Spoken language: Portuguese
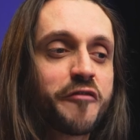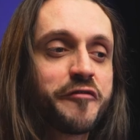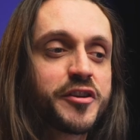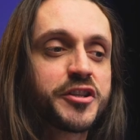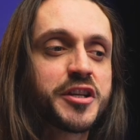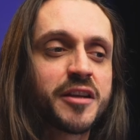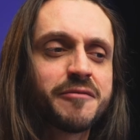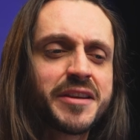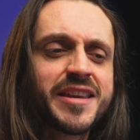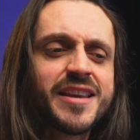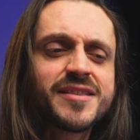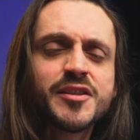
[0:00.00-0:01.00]
fechando
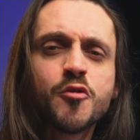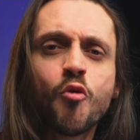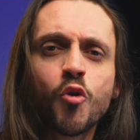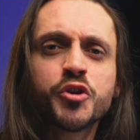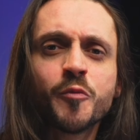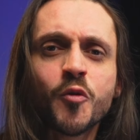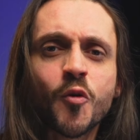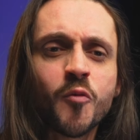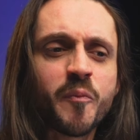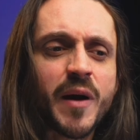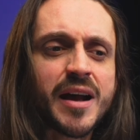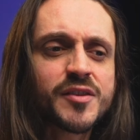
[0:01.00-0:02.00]
aqui esse último
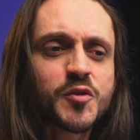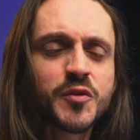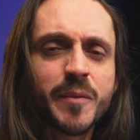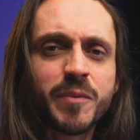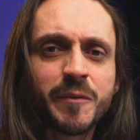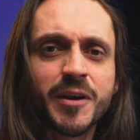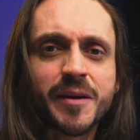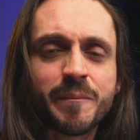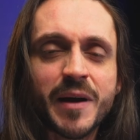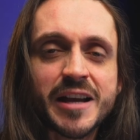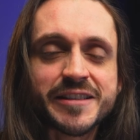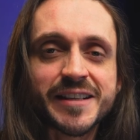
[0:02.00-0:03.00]
compasso da primeira
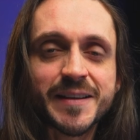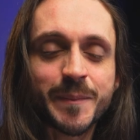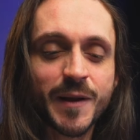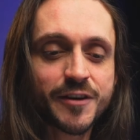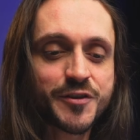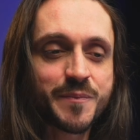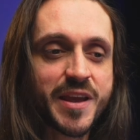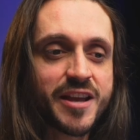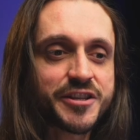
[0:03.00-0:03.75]
página da parte B, a